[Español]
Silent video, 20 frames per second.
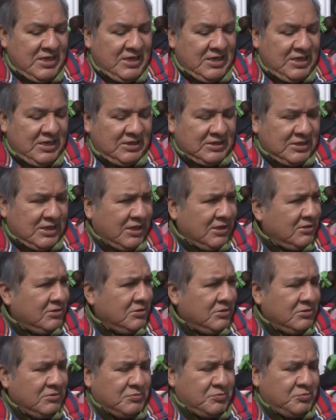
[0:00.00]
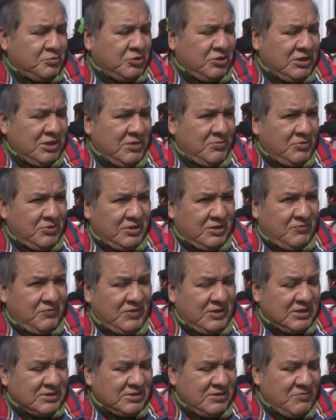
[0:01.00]
están, por ejemplo, en el
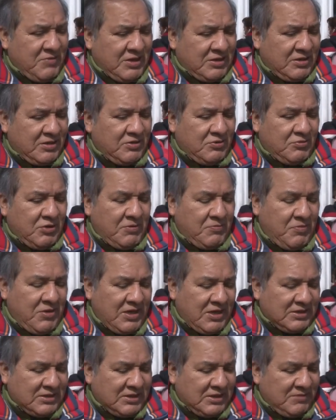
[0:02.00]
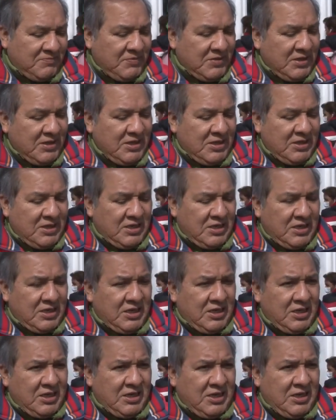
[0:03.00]
fin de semana no hay plata,
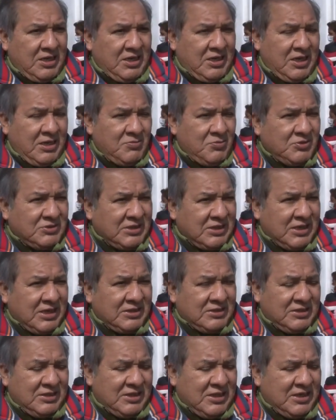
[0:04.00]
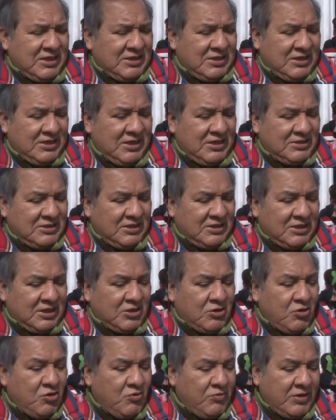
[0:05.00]
eh, hay mucha cantidad de gente
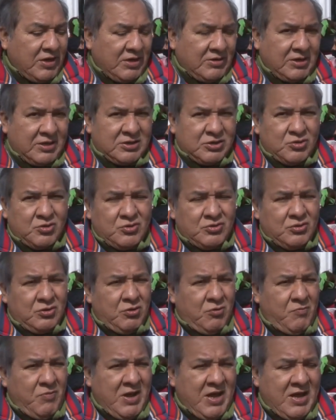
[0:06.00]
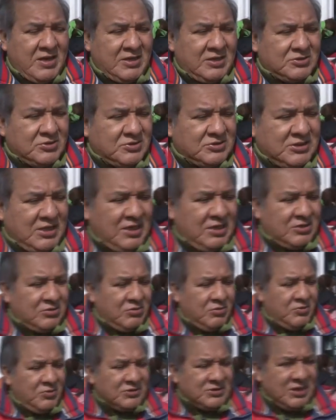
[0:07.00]
que cobra ahora todos los planes sociales,
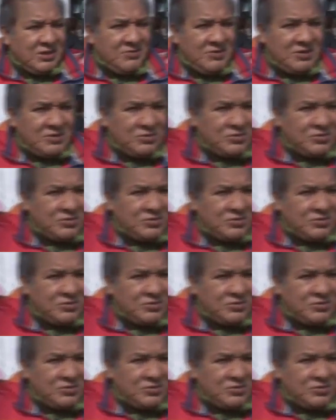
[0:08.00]
como vos sabes,